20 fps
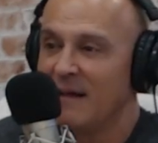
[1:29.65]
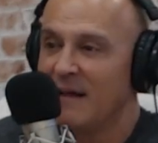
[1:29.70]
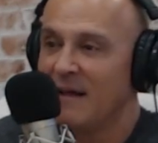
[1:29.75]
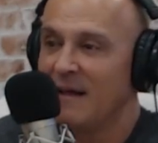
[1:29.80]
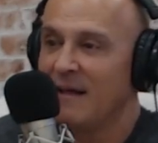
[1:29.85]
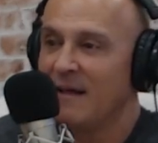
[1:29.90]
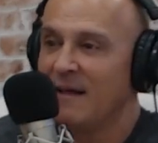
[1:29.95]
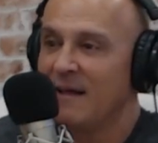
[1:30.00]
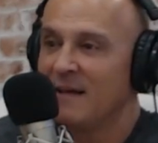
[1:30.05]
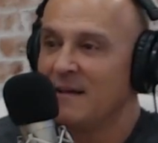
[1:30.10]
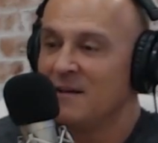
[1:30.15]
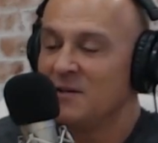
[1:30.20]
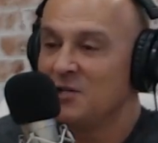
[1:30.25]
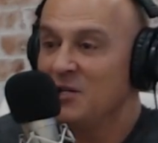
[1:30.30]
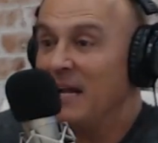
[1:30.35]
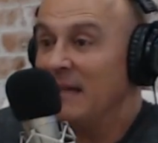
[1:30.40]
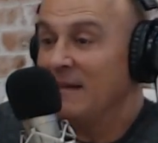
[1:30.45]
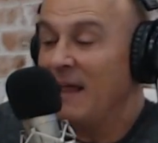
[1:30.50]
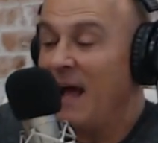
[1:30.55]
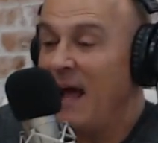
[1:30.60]
Uhum. Já
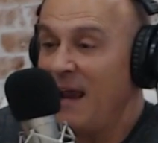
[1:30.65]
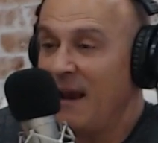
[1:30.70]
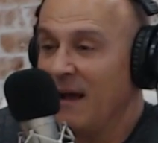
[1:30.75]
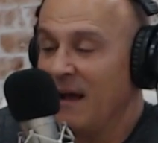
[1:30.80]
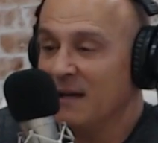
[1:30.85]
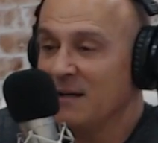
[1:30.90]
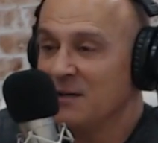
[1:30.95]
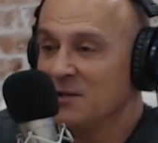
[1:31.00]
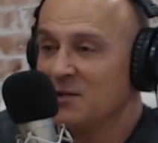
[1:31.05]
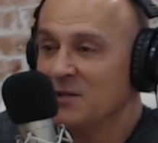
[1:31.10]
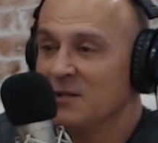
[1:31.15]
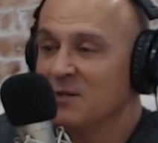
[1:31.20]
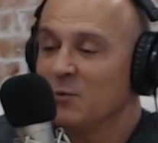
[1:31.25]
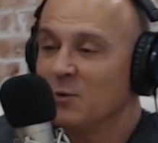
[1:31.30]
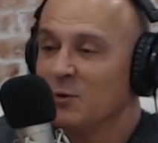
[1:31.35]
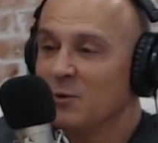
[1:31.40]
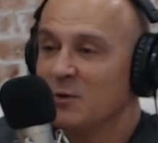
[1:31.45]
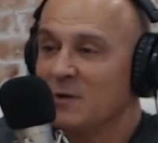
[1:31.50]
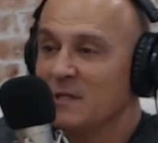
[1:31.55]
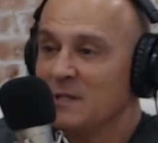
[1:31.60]
está na garantia de
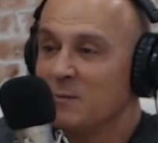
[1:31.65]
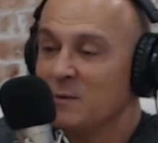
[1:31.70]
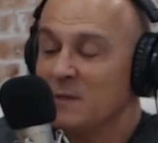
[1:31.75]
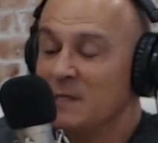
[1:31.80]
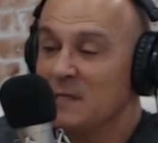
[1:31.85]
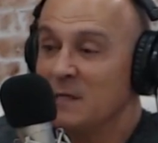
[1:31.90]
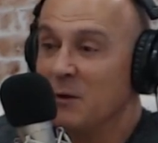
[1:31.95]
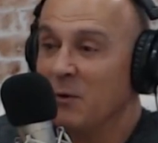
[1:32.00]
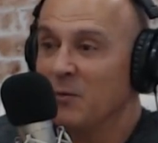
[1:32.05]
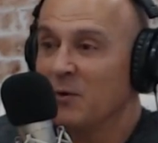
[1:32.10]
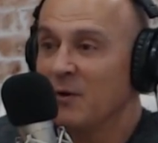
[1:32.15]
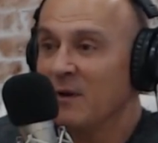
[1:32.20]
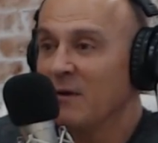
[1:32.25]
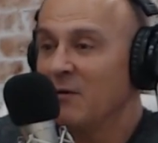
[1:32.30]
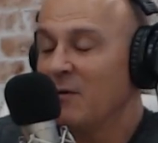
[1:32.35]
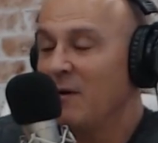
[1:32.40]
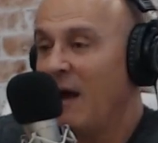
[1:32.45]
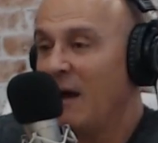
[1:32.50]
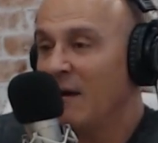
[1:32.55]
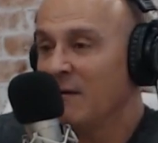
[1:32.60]
motor e transmissão, porque o
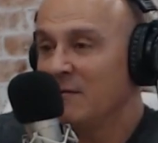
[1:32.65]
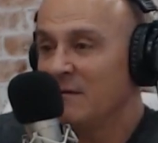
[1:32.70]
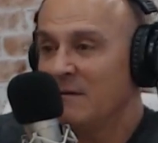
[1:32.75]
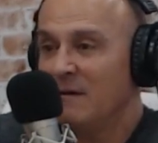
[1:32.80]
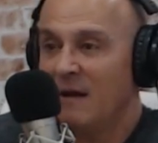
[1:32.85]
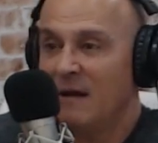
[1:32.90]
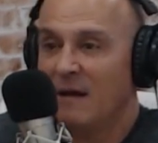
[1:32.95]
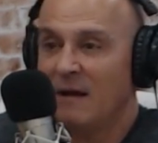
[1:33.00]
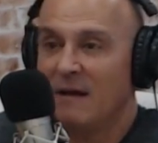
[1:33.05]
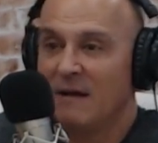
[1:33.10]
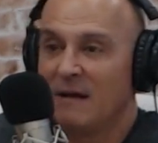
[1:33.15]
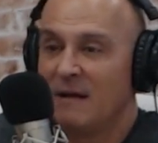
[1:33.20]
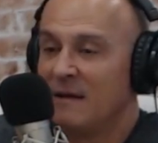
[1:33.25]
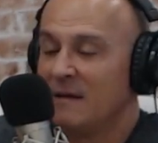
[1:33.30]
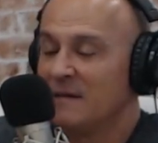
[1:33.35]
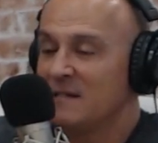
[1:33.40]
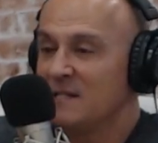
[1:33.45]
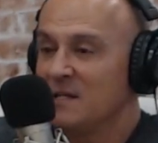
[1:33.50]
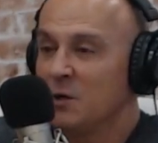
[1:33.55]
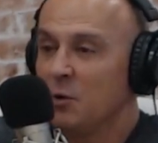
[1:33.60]
carro é
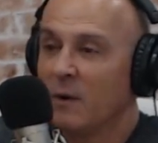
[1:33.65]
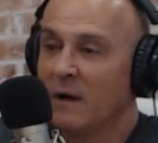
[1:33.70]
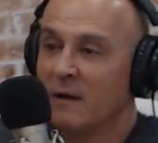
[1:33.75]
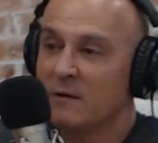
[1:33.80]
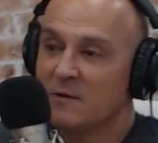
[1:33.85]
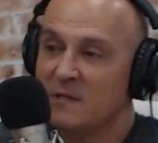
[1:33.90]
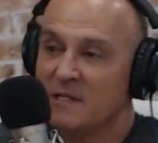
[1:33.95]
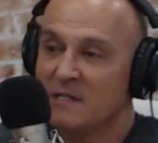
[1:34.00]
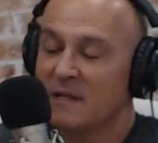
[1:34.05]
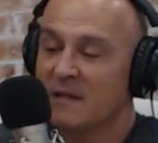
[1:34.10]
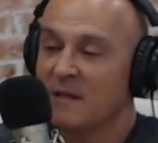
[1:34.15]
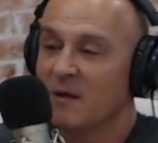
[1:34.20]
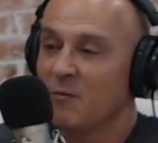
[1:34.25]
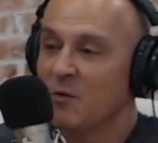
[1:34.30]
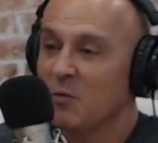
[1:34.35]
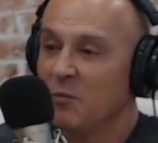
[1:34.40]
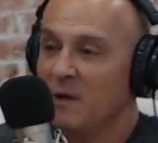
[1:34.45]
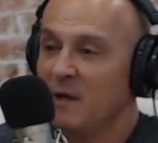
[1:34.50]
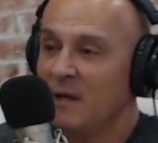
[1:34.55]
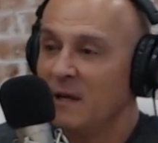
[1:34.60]
5 anos, 60 mil
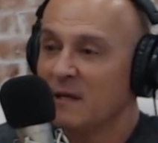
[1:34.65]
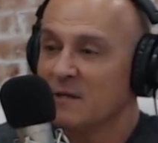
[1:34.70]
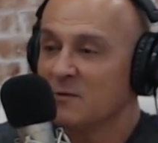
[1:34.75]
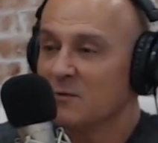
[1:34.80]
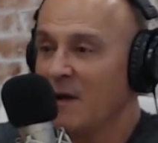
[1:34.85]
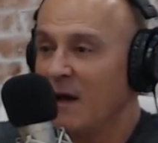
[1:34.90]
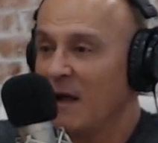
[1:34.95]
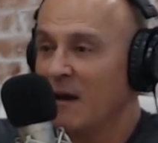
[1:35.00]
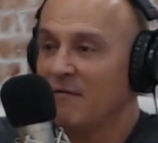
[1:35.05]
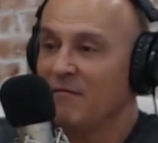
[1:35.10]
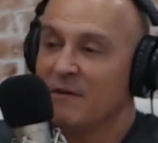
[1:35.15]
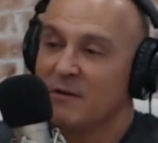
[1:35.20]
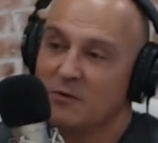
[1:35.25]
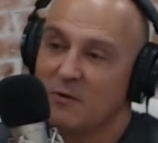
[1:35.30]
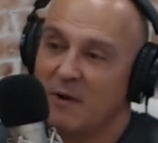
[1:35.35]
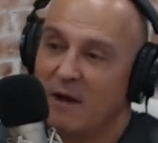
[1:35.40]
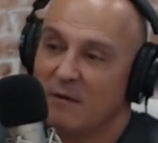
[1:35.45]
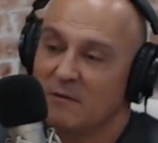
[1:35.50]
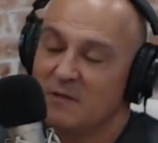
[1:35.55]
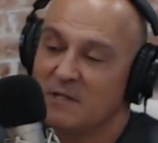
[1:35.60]
milhas, o cara vende o
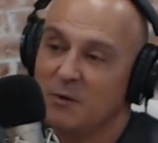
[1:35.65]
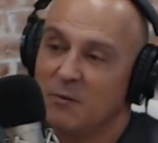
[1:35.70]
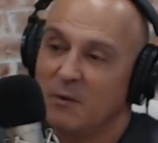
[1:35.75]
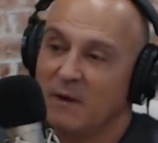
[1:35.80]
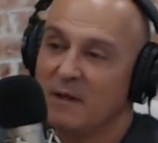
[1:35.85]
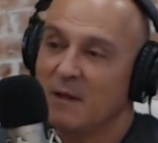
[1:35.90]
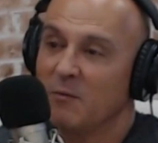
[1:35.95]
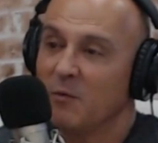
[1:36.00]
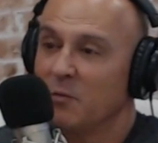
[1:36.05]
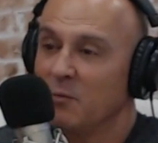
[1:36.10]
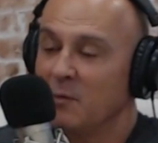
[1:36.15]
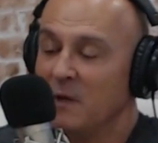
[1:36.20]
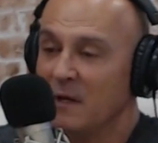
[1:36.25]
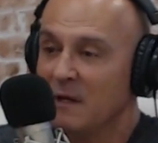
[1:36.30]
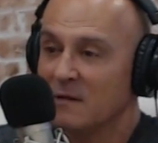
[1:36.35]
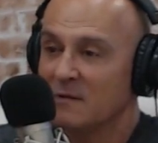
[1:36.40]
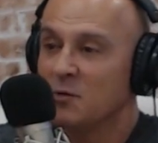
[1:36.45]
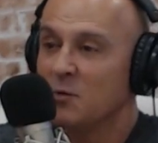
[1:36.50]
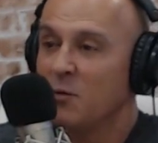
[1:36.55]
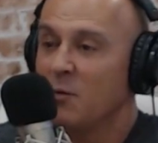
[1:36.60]
carro de 50 mil
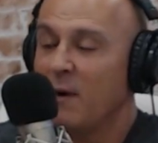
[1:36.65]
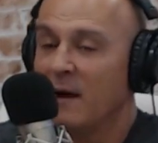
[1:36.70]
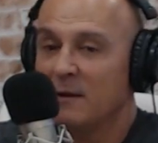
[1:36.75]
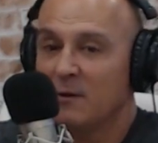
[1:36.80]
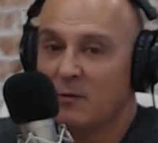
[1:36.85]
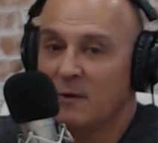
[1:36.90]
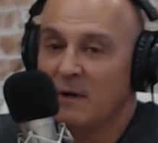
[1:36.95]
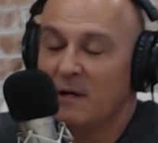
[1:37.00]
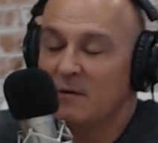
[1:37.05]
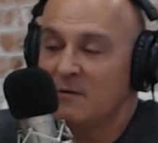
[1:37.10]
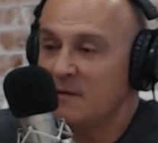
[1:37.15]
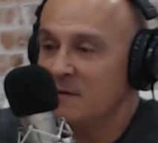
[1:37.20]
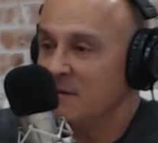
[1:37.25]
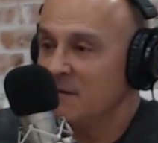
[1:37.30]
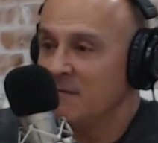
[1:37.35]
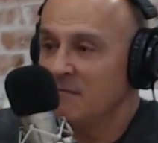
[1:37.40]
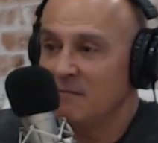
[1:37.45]
milhas com 4 anos.